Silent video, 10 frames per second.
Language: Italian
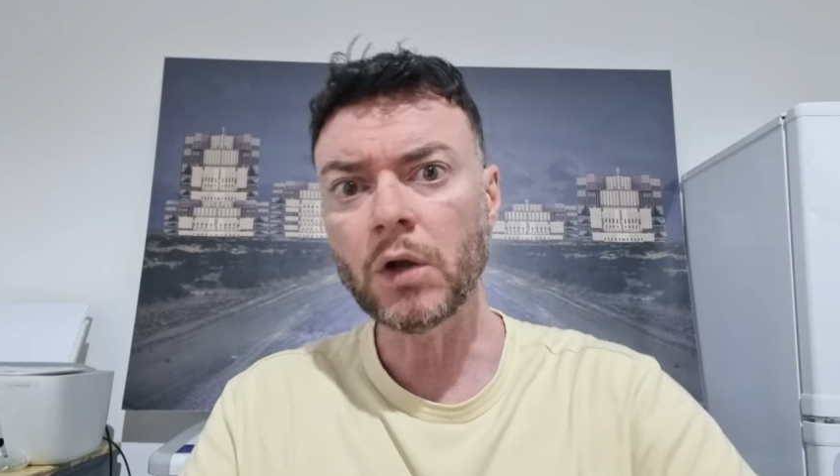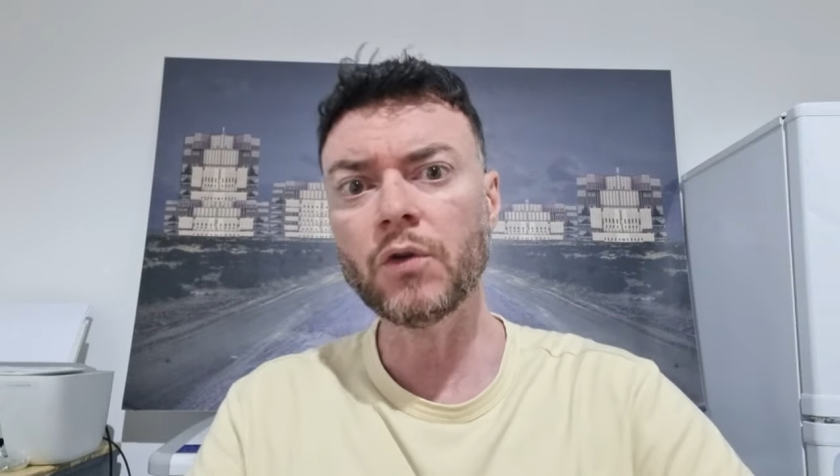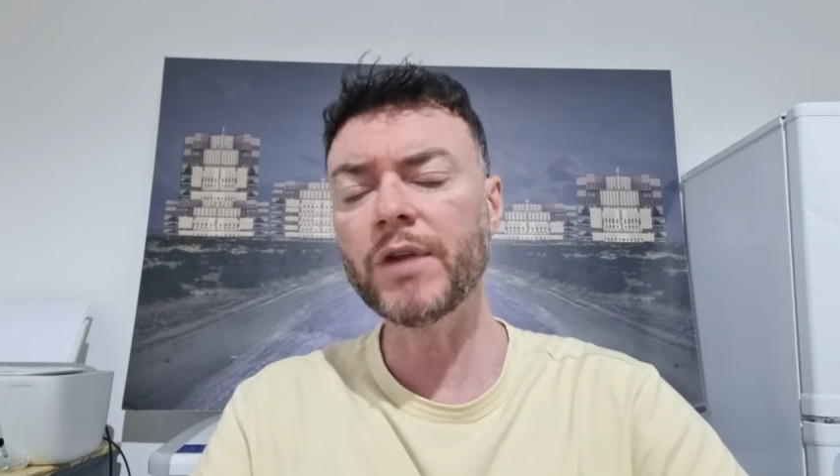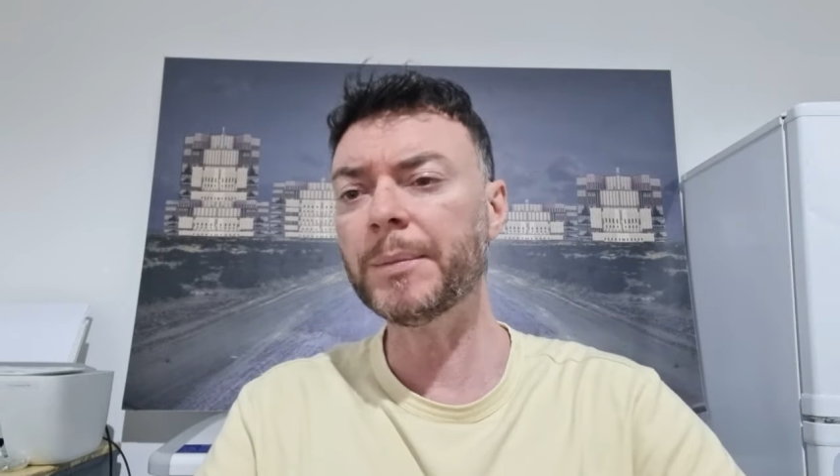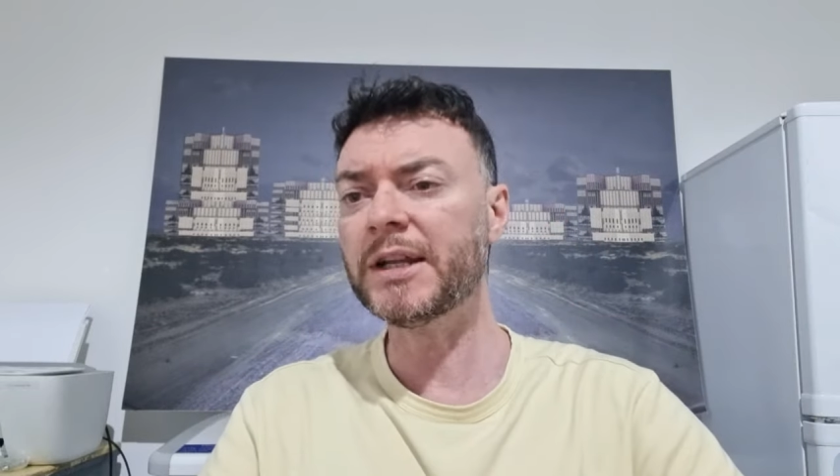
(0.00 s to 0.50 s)

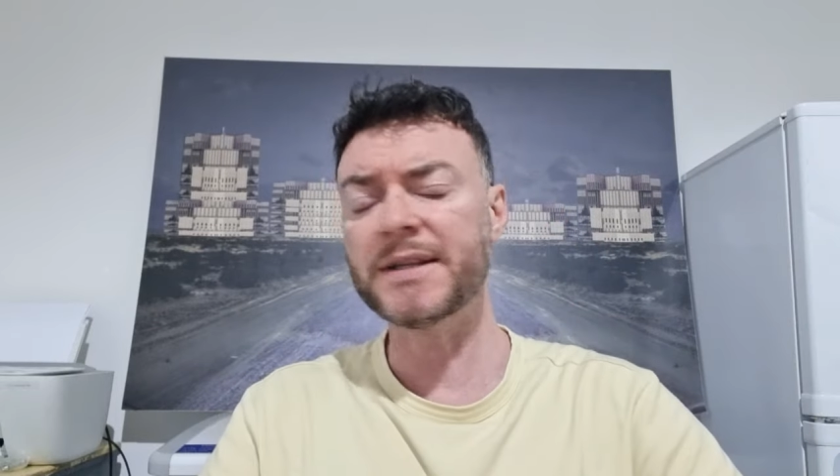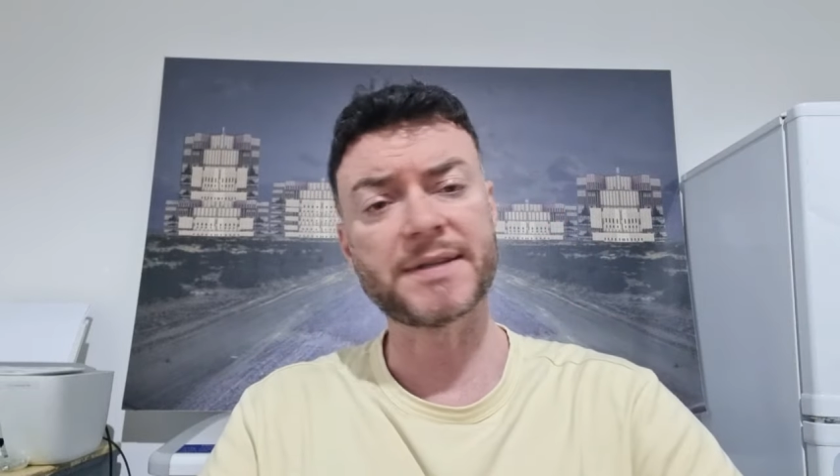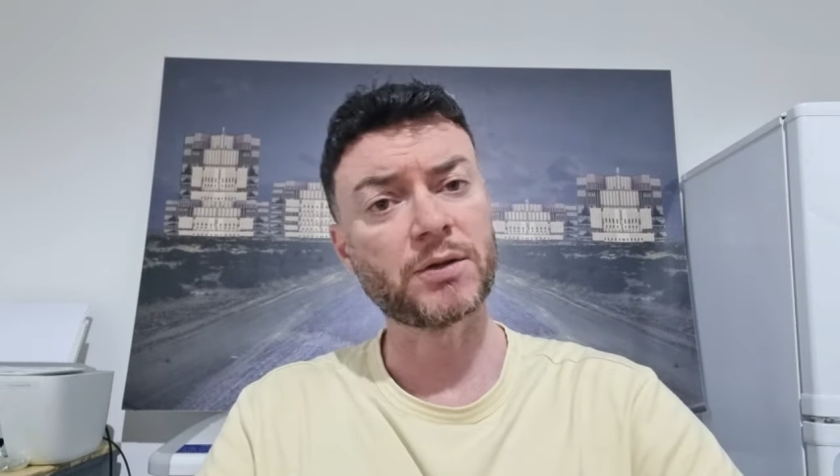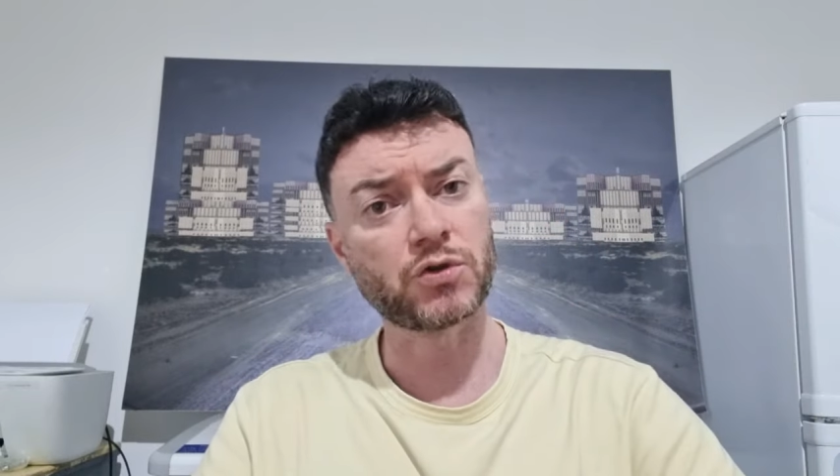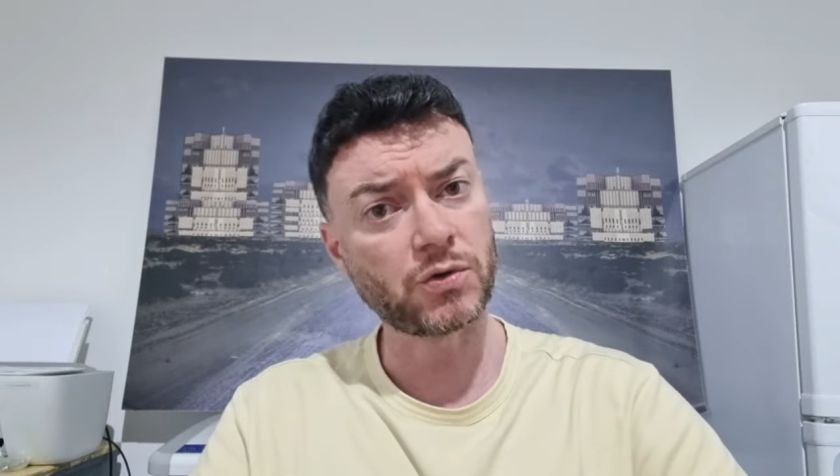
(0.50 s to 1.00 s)
ovviamente è
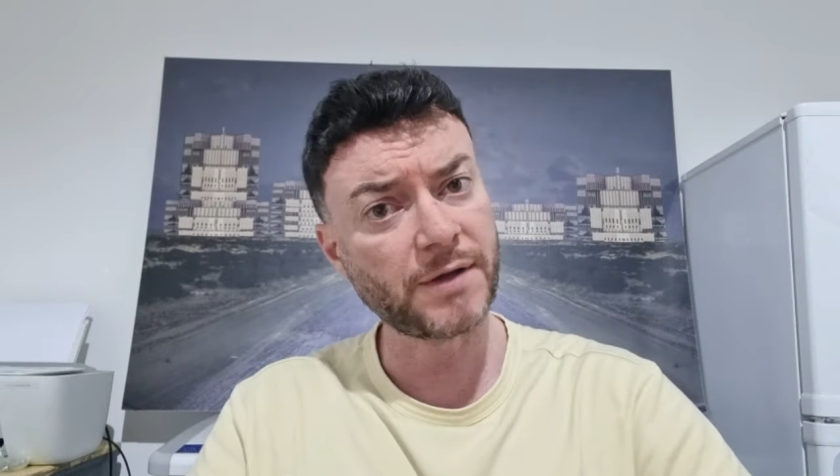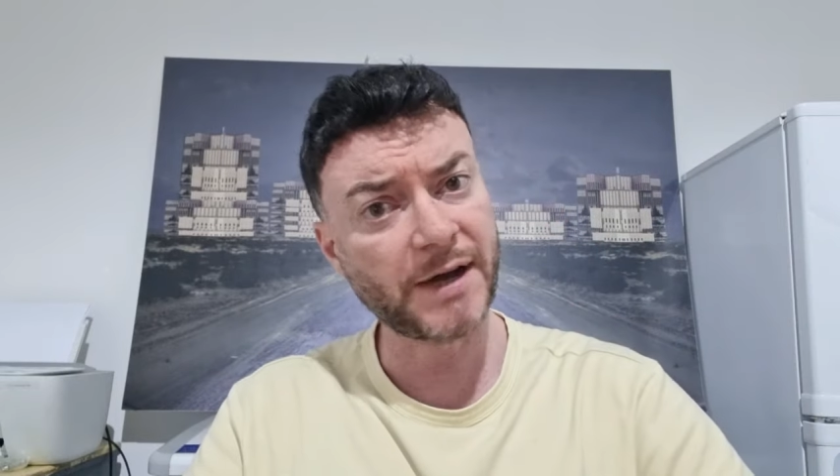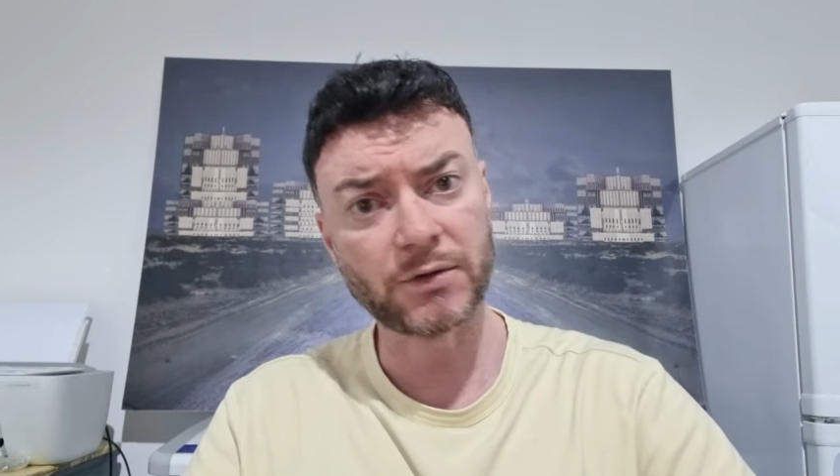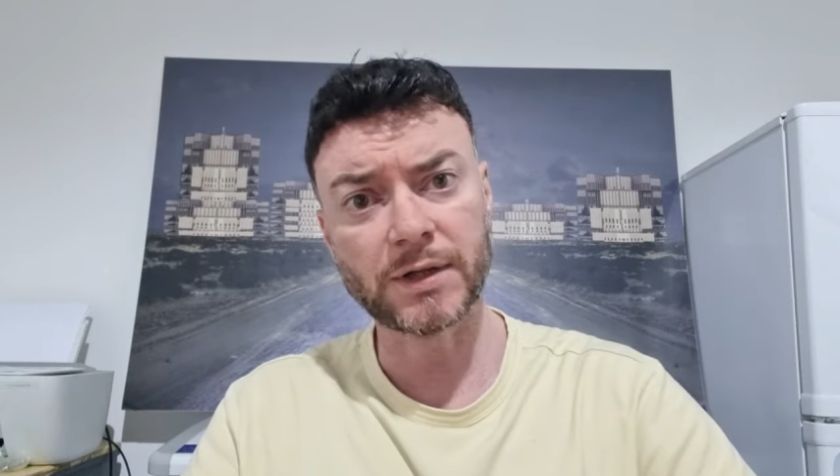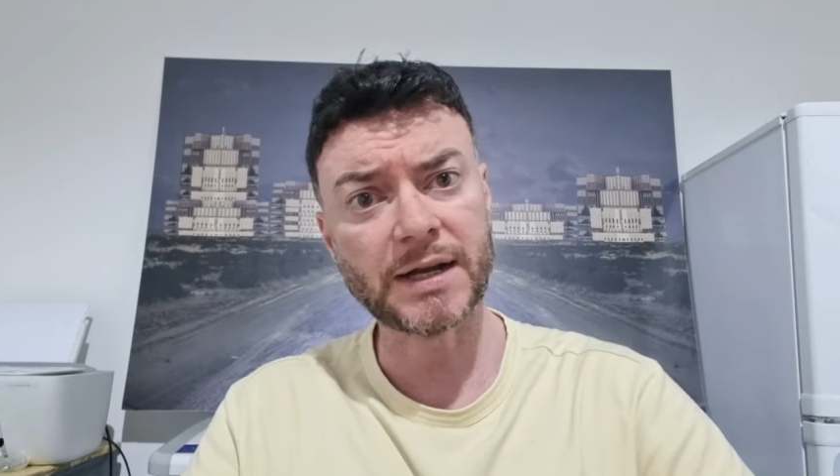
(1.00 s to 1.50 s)
stato
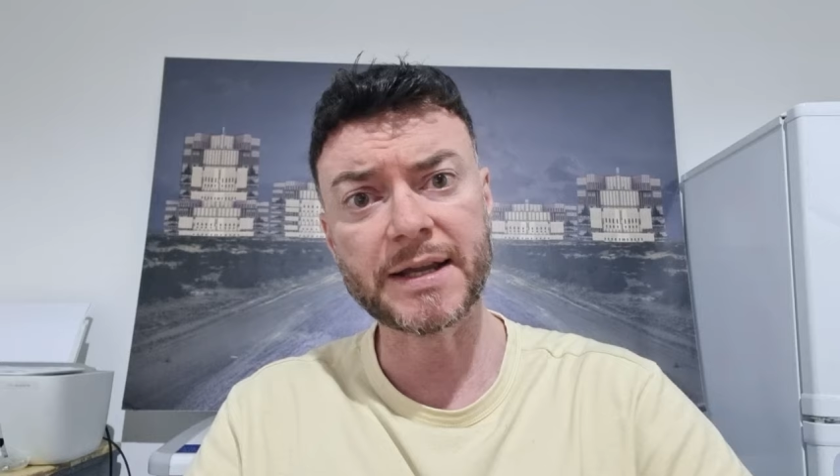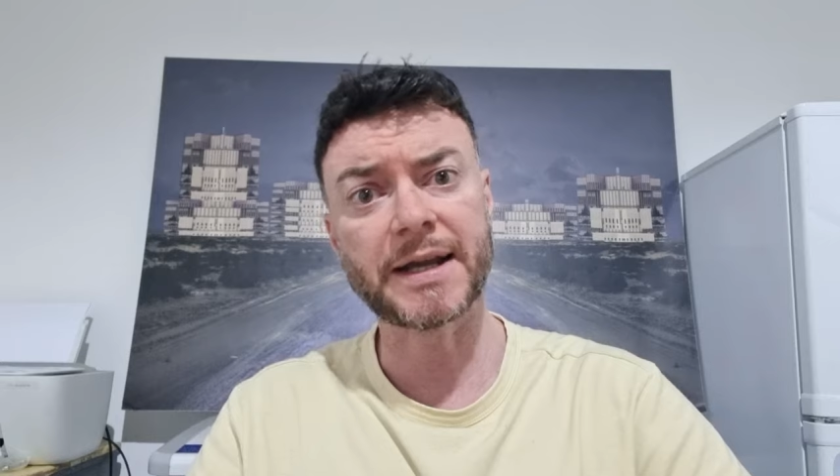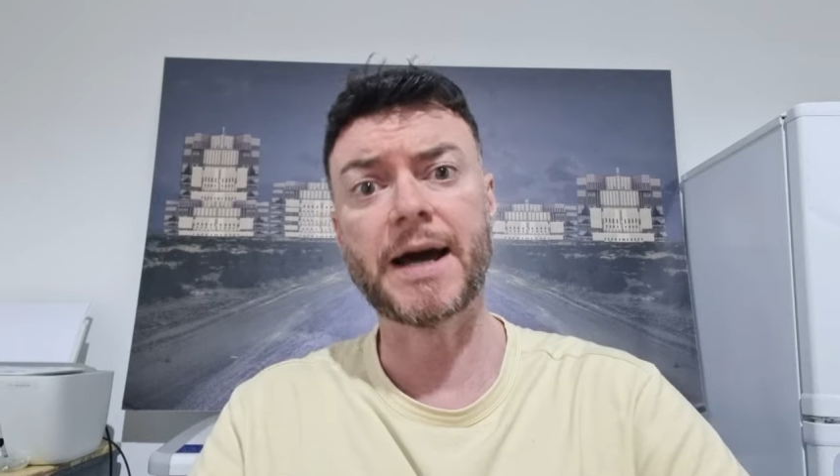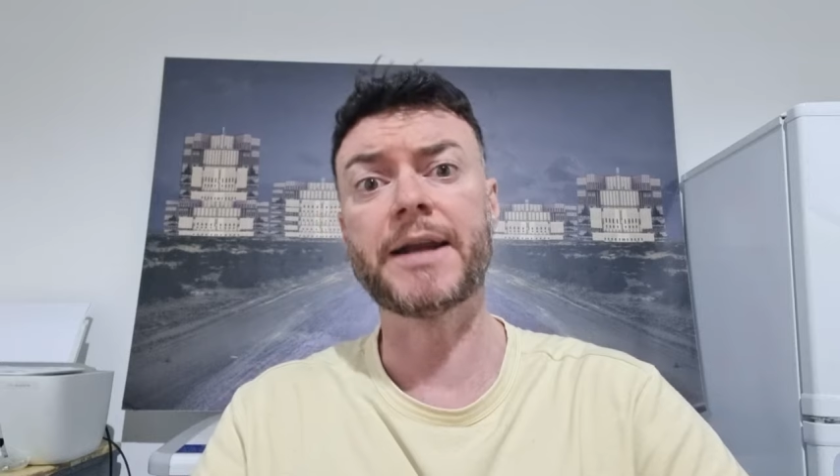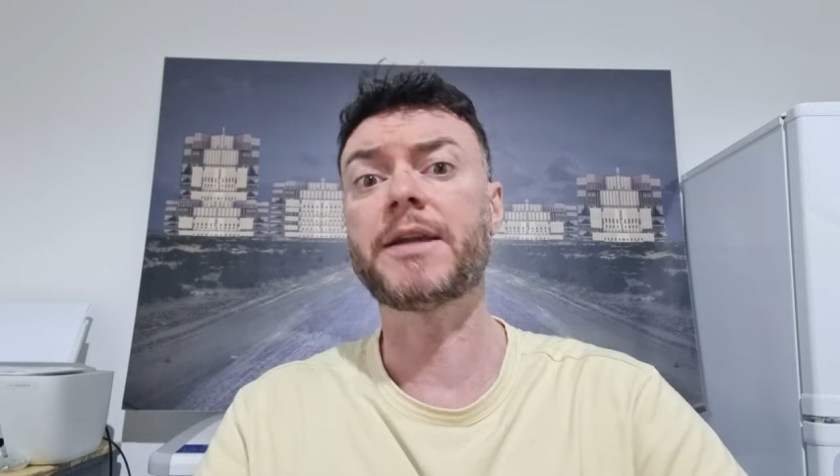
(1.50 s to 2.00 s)
sollevato dagli
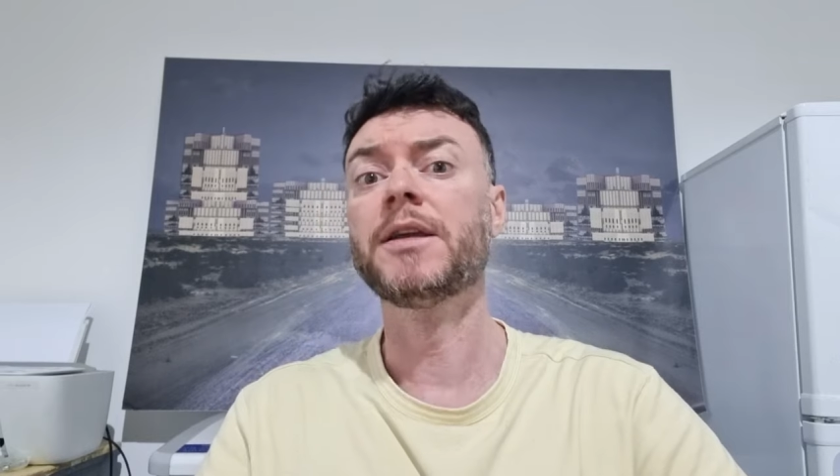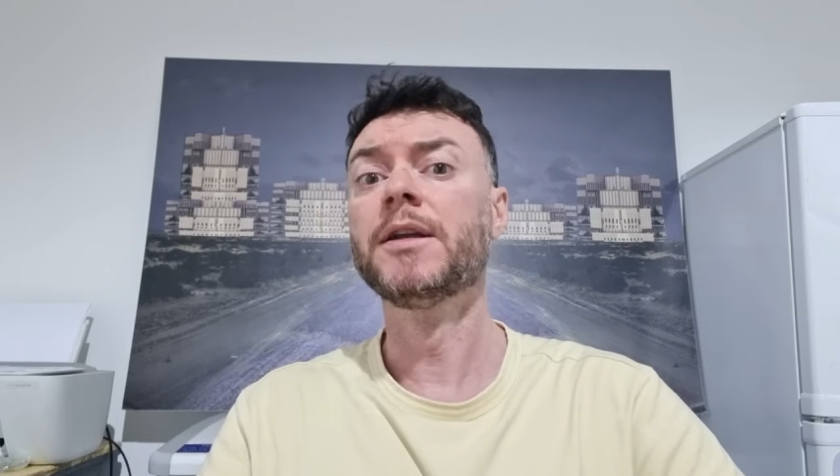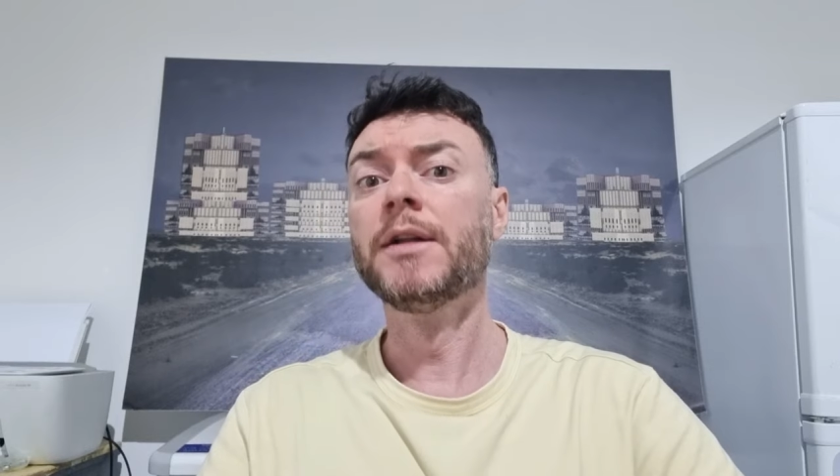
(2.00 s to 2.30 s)
incarichi